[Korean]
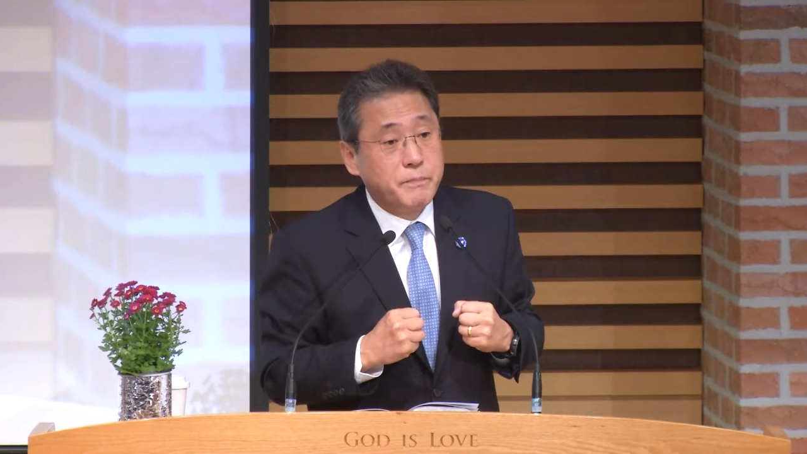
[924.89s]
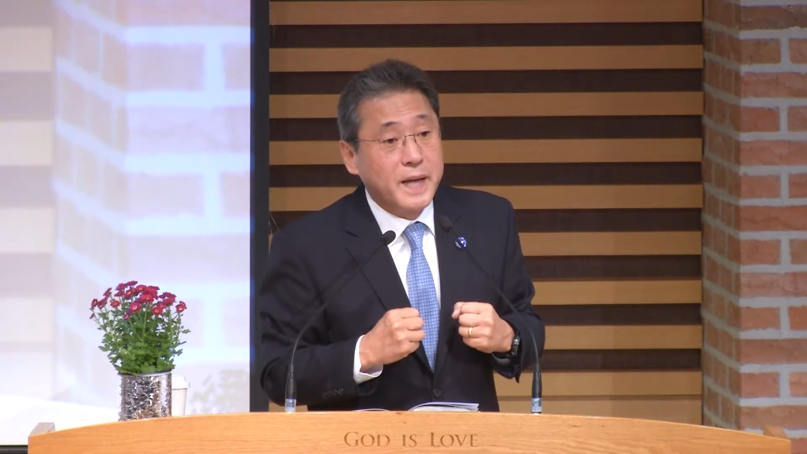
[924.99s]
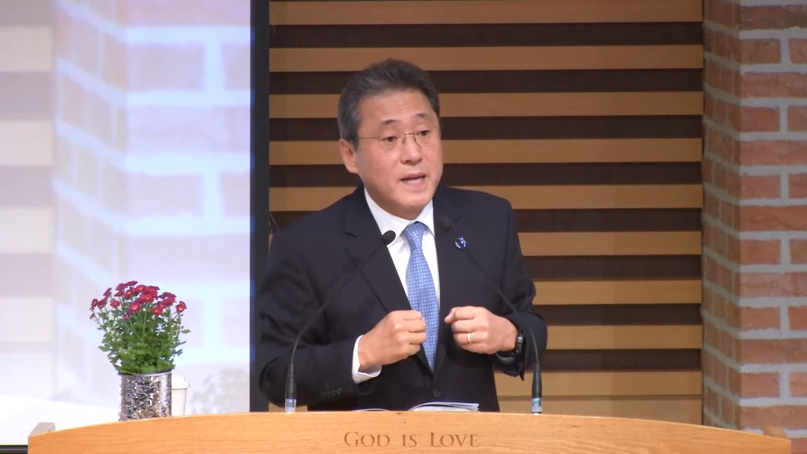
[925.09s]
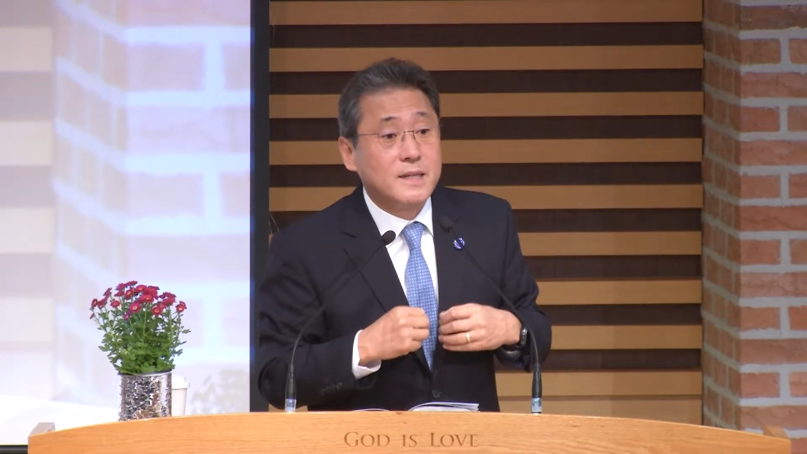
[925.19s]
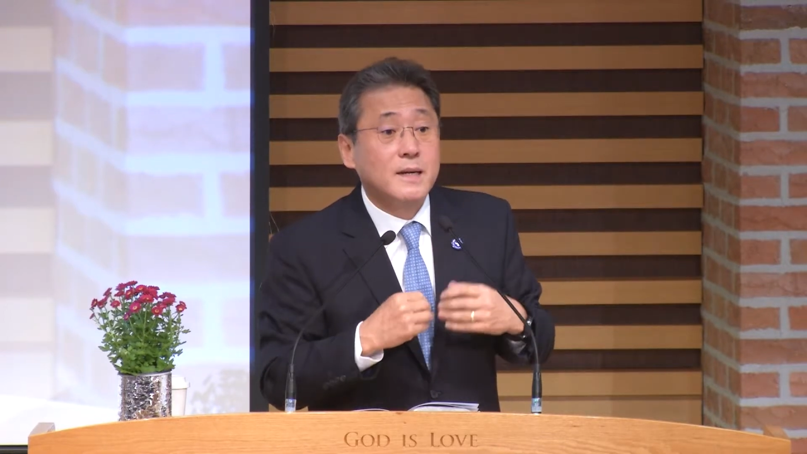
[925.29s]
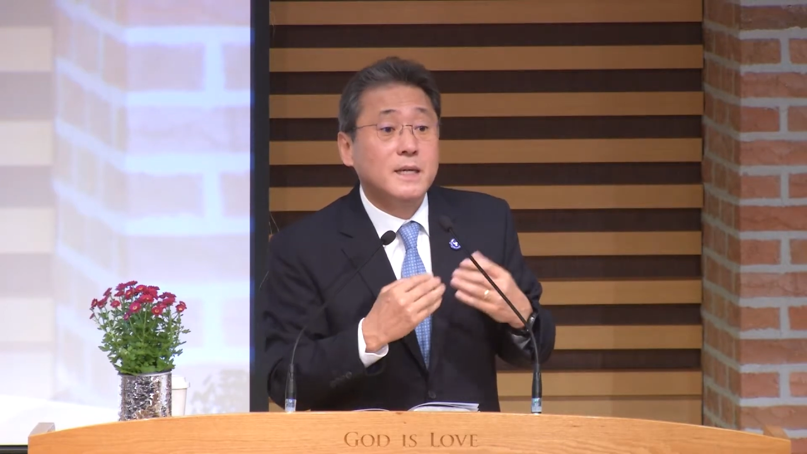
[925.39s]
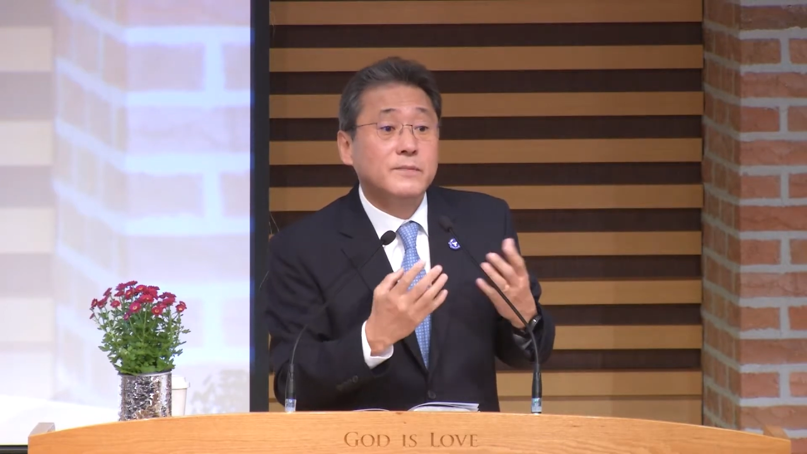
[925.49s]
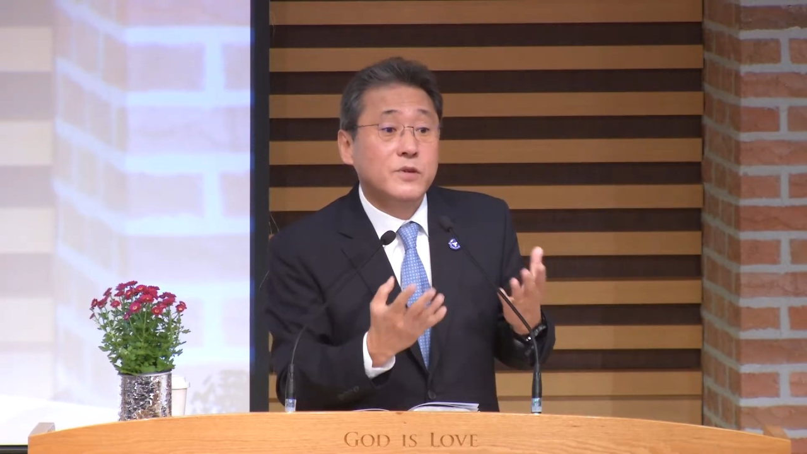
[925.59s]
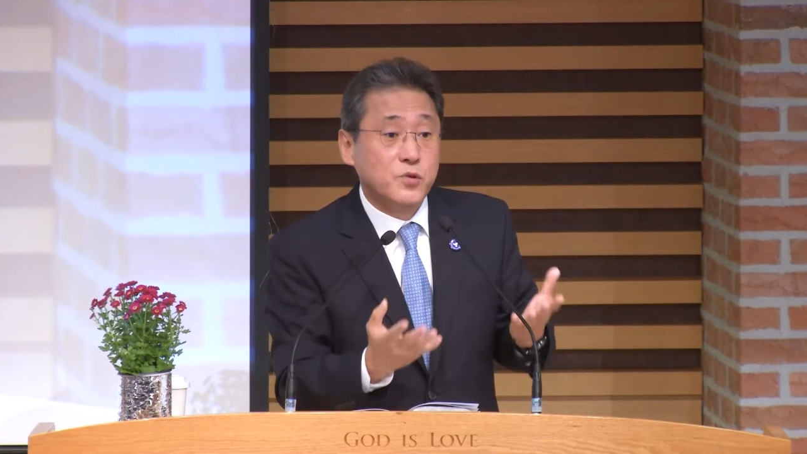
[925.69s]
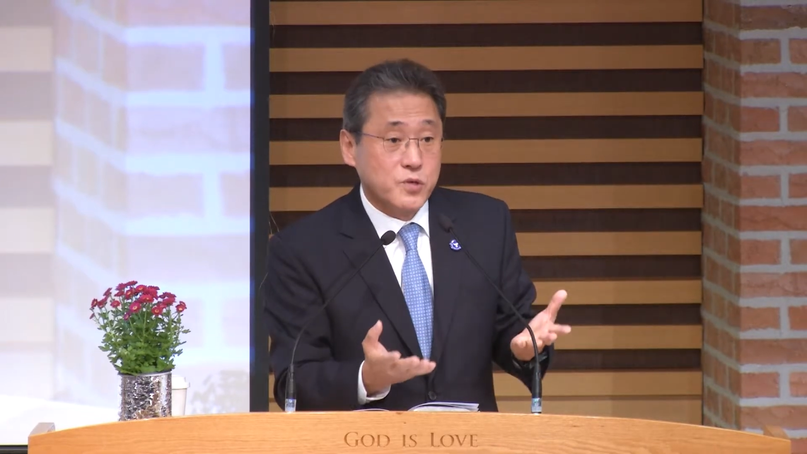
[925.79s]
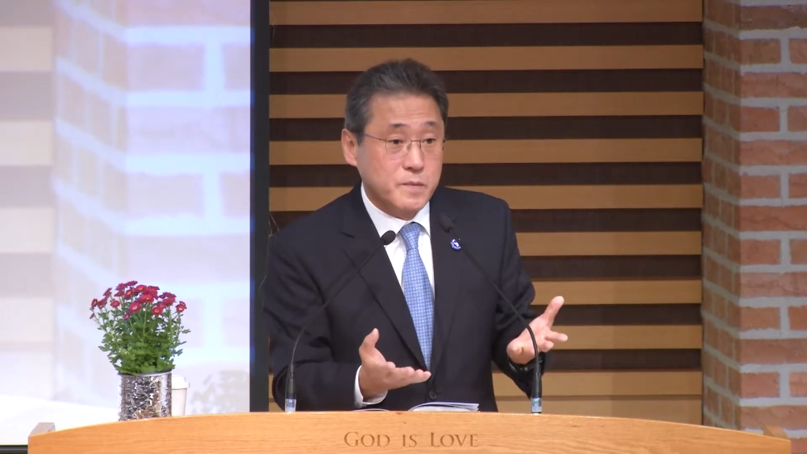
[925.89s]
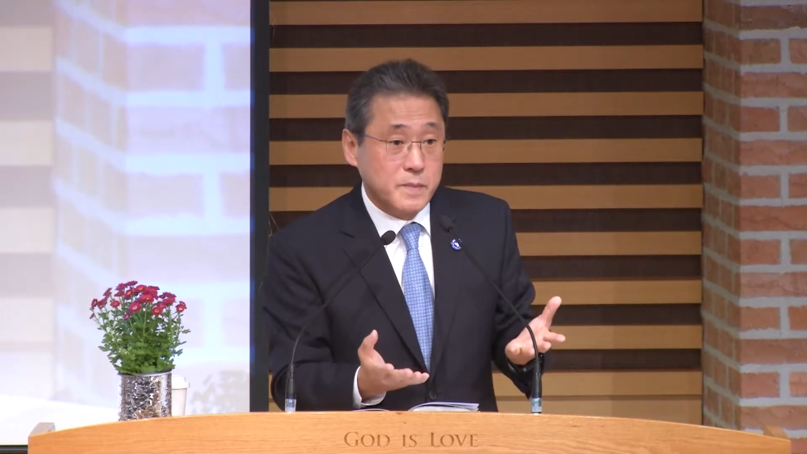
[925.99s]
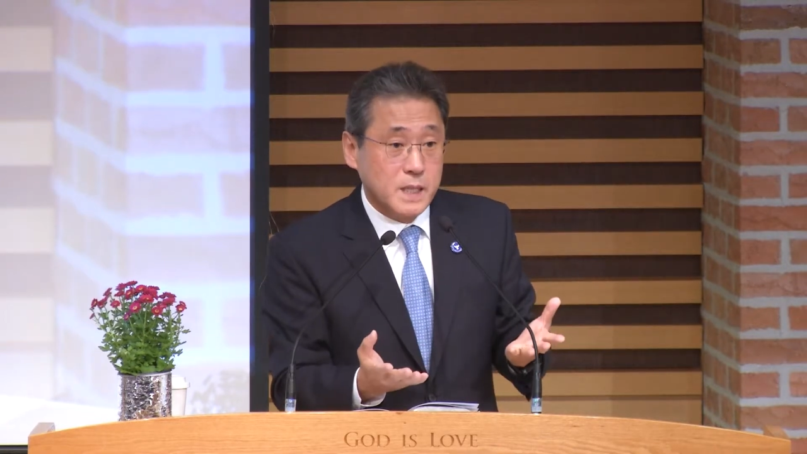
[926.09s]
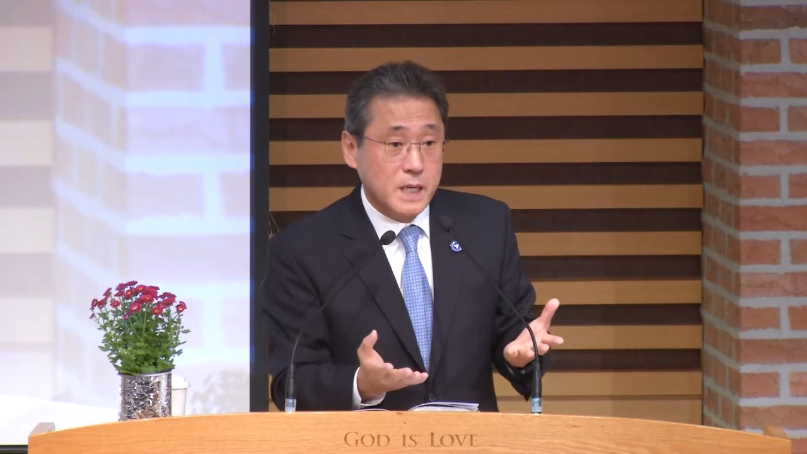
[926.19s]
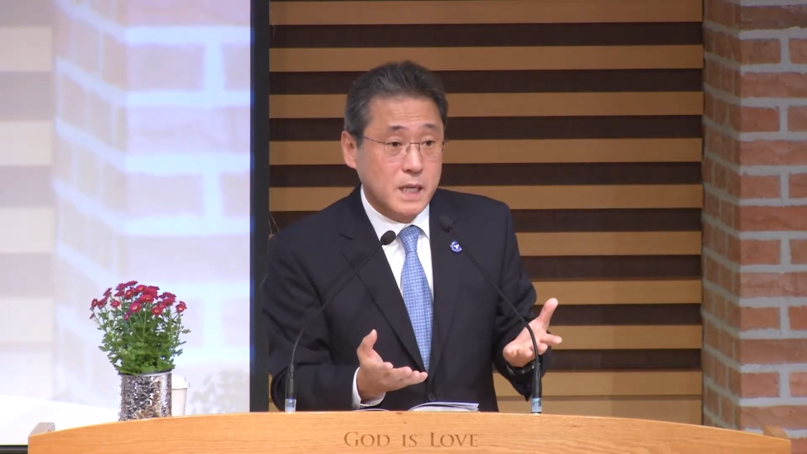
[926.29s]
배상금을 줬습니다.